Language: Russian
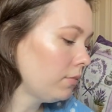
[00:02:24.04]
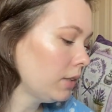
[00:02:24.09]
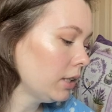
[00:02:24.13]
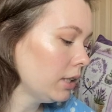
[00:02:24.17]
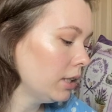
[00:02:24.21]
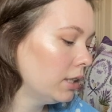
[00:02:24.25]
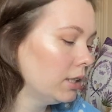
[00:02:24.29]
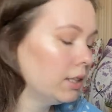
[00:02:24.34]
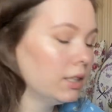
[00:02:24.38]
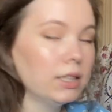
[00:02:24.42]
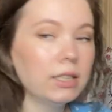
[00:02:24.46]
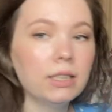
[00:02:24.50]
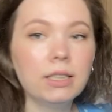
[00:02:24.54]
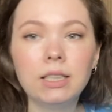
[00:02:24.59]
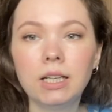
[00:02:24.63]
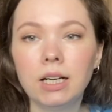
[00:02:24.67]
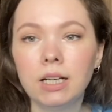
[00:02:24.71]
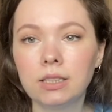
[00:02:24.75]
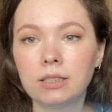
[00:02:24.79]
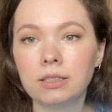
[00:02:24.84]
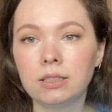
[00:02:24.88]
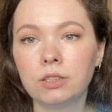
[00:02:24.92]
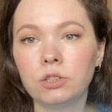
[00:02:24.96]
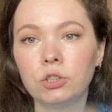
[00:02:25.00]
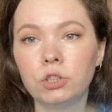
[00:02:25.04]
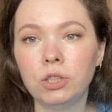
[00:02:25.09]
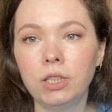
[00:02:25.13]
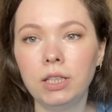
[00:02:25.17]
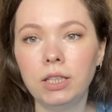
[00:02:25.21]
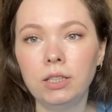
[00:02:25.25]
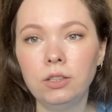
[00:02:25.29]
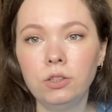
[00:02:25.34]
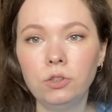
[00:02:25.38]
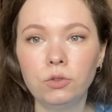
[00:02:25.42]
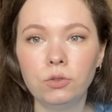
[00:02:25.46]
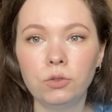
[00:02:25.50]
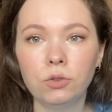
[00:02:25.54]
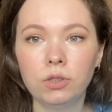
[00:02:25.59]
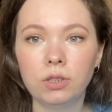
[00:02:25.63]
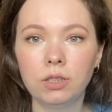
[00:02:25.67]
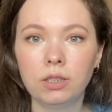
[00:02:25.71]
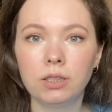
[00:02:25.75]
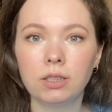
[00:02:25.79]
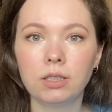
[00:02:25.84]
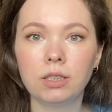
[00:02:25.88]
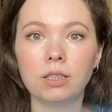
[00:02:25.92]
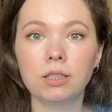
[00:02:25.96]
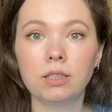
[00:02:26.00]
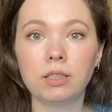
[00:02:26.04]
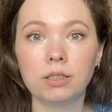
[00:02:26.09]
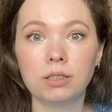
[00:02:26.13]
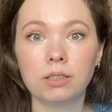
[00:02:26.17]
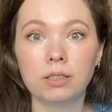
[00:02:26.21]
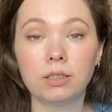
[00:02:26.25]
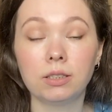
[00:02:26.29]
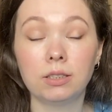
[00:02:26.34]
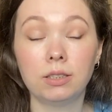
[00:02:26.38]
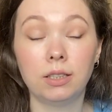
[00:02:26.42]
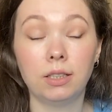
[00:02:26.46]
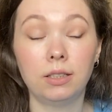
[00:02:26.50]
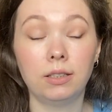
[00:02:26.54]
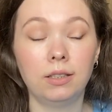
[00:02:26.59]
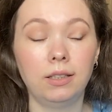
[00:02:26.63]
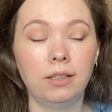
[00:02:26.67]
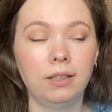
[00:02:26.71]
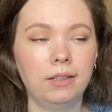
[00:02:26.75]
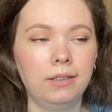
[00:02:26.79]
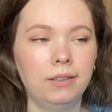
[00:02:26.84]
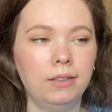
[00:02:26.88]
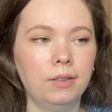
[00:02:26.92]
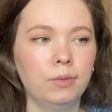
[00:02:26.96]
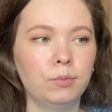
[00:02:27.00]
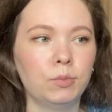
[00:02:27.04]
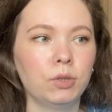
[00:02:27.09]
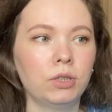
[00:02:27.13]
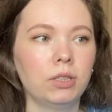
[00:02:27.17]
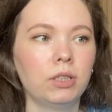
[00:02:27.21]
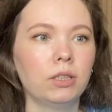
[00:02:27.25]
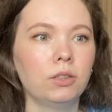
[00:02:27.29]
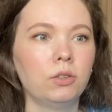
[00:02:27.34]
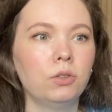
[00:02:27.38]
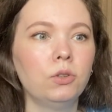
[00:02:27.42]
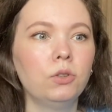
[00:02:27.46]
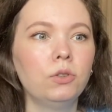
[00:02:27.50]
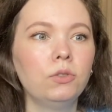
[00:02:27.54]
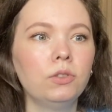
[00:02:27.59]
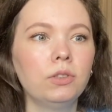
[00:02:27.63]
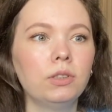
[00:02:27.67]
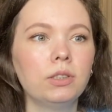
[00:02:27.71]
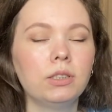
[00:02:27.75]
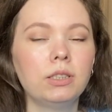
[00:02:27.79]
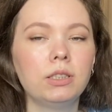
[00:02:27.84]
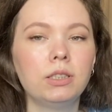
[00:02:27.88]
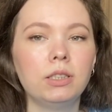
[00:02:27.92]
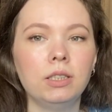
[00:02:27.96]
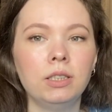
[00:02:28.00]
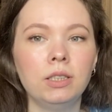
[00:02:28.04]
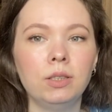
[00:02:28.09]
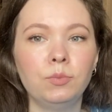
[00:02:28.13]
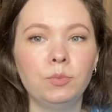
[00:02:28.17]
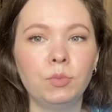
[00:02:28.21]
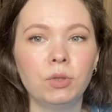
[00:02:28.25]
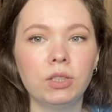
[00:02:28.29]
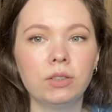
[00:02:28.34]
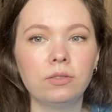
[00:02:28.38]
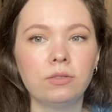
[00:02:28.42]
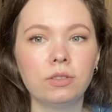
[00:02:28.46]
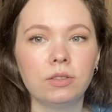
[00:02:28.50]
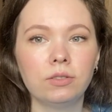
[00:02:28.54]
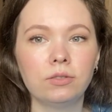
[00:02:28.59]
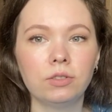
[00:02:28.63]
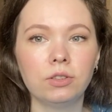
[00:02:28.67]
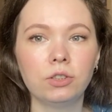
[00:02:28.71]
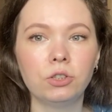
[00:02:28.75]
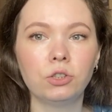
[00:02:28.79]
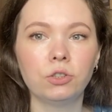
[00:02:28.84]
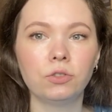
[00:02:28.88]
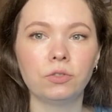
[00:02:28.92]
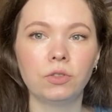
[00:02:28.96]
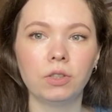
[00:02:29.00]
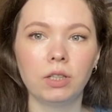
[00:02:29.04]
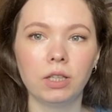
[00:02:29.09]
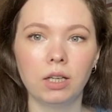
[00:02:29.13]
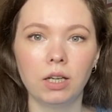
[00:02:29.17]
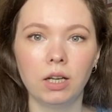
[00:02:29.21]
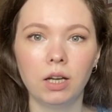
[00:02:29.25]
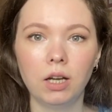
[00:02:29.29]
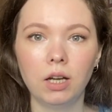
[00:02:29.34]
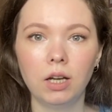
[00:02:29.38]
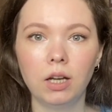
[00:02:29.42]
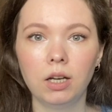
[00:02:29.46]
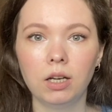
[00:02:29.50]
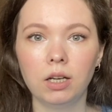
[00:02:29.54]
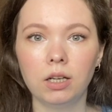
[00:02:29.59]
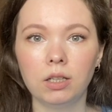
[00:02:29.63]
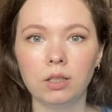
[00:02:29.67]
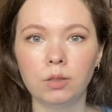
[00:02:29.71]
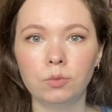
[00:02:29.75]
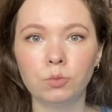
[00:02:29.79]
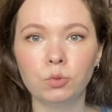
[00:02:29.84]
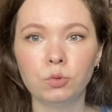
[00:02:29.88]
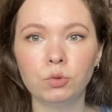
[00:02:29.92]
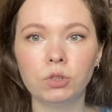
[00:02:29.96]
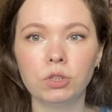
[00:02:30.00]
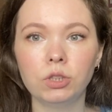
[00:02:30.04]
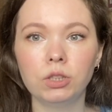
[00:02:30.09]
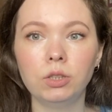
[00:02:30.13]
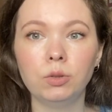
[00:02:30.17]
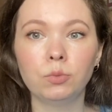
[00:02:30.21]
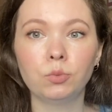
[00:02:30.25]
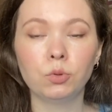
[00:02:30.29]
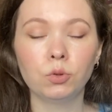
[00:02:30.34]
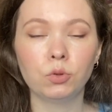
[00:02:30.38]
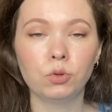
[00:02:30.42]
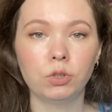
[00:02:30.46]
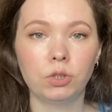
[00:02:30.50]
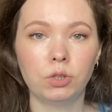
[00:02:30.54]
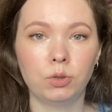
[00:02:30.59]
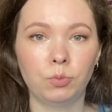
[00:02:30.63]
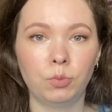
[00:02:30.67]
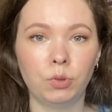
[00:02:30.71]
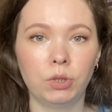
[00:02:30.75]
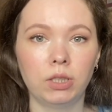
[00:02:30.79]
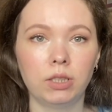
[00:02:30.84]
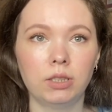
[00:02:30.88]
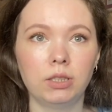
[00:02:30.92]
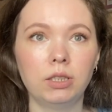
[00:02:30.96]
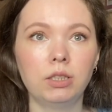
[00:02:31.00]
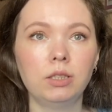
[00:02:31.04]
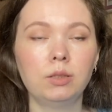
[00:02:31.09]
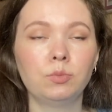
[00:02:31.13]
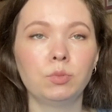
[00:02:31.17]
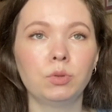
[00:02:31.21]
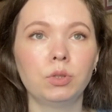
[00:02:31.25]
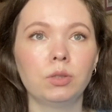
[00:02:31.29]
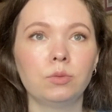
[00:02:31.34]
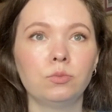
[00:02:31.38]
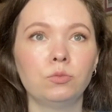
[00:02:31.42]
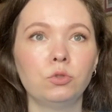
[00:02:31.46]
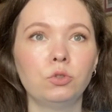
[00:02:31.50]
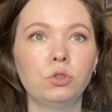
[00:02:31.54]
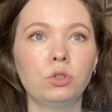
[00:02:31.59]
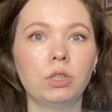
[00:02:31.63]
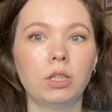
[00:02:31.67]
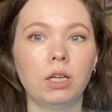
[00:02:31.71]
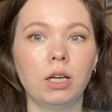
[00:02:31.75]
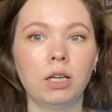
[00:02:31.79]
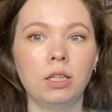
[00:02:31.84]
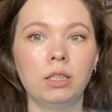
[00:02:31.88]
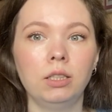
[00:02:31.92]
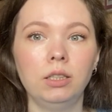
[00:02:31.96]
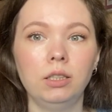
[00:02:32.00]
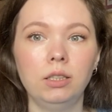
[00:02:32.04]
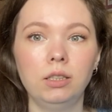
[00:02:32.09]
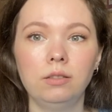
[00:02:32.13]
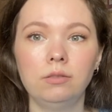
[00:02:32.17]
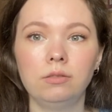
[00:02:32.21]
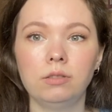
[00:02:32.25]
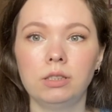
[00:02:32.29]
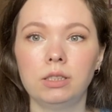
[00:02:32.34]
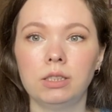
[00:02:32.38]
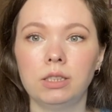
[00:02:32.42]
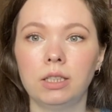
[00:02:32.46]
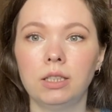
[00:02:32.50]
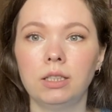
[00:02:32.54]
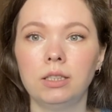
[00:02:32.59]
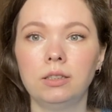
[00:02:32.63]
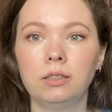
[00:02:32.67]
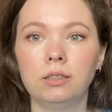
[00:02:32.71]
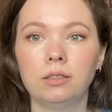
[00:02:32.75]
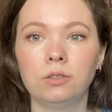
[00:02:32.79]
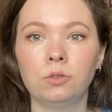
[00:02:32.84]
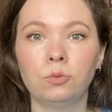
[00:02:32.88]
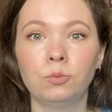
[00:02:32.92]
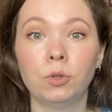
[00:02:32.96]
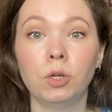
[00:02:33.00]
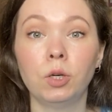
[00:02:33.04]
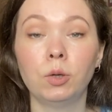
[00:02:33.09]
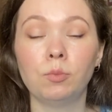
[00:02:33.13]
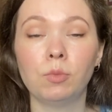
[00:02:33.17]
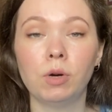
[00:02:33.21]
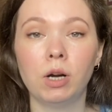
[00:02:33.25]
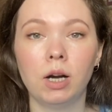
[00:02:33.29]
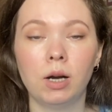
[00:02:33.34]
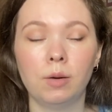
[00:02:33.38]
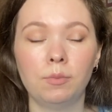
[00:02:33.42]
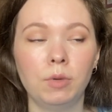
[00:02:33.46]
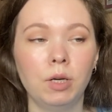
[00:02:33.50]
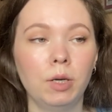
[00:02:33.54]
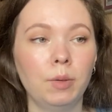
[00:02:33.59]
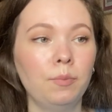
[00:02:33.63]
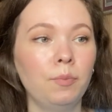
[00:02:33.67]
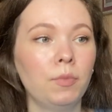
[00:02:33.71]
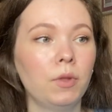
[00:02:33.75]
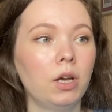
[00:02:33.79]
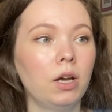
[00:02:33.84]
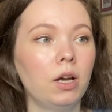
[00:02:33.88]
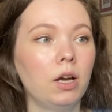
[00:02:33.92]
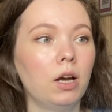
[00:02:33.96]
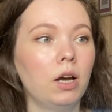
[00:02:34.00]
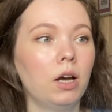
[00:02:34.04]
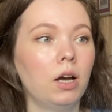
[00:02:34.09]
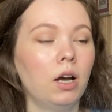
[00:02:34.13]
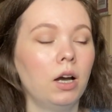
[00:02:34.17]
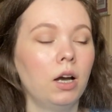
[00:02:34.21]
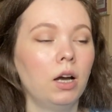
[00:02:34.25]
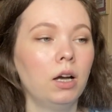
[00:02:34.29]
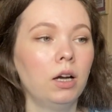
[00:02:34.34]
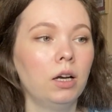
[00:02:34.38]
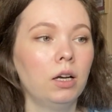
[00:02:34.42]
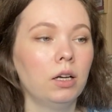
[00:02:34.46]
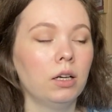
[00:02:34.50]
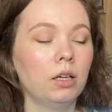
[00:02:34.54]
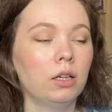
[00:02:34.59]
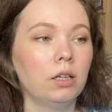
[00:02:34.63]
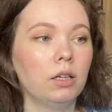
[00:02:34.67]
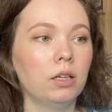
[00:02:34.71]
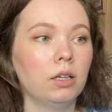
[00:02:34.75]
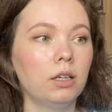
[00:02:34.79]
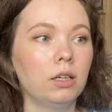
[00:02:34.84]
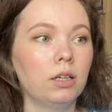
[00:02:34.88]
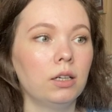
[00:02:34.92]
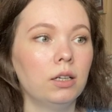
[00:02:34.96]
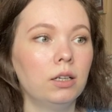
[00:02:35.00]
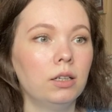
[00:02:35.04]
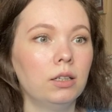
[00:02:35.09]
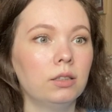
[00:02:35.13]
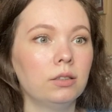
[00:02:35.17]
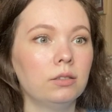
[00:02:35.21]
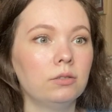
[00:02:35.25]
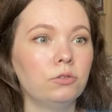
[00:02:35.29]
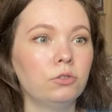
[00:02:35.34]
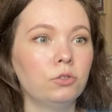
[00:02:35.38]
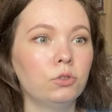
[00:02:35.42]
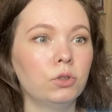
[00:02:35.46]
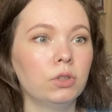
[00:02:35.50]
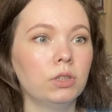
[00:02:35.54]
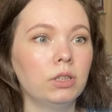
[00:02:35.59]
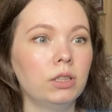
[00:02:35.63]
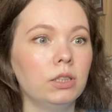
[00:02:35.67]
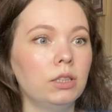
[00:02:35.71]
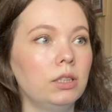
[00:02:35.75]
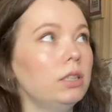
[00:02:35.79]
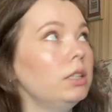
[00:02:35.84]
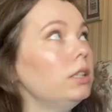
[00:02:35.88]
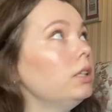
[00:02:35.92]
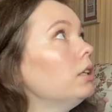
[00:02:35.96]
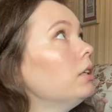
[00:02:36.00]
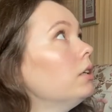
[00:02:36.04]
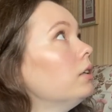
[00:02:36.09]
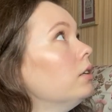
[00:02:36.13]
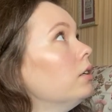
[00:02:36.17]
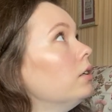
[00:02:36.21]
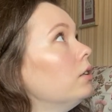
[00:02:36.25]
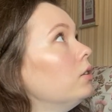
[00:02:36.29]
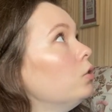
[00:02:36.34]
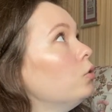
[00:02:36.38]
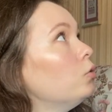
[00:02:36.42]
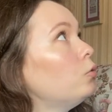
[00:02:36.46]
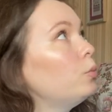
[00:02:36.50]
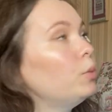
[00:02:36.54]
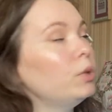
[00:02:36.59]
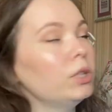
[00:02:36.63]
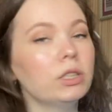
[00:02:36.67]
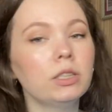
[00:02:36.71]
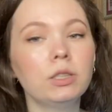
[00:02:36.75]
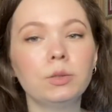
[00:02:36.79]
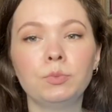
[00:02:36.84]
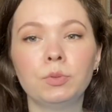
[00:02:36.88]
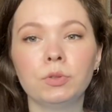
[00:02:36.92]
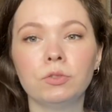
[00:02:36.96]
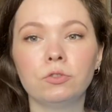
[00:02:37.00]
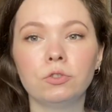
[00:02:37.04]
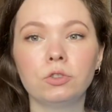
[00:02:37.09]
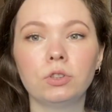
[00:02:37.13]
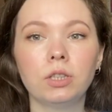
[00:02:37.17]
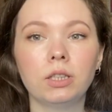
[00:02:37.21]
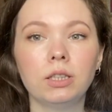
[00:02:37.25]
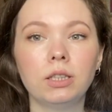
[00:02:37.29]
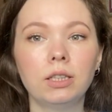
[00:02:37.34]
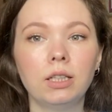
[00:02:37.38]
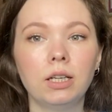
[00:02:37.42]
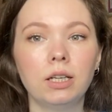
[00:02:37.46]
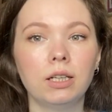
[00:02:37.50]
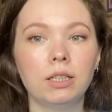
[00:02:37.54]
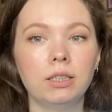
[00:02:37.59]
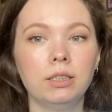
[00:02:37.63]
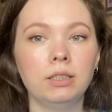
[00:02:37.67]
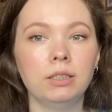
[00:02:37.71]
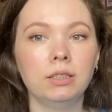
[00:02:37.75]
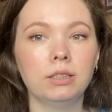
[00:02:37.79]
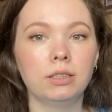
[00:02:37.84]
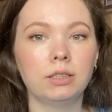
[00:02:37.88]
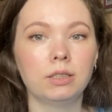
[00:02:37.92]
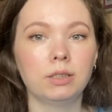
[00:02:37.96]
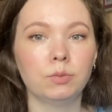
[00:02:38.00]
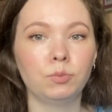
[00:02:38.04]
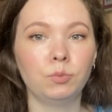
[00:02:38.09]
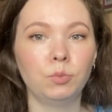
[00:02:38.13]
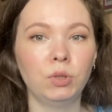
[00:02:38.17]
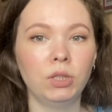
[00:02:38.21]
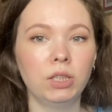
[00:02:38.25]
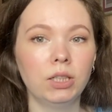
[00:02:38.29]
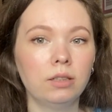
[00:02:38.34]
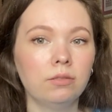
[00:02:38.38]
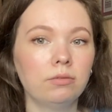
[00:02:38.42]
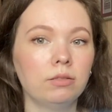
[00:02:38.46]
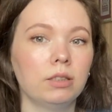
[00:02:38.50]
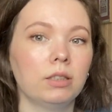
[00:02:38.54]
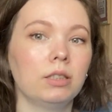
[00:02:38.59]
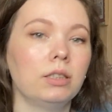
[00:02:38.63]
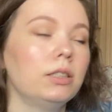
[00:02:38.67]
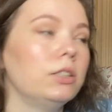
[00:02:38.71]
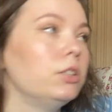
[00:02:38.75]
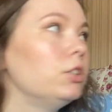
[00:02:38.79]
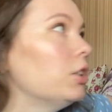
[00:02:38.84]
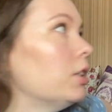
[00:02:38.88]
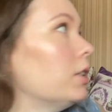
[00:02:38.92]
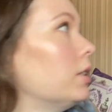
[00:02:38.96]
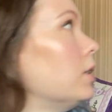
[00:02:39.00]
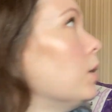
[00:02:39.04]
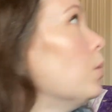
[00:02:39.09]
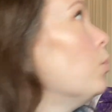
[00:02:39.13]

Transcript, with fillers: А, да, к сожалению, как я сказала, я не подготовилась, и первые вышивки а, будет непросто показать, потому что они висят у моей мамы. А, вот, и, ну, в принципе, вот одна из первых, сейчас я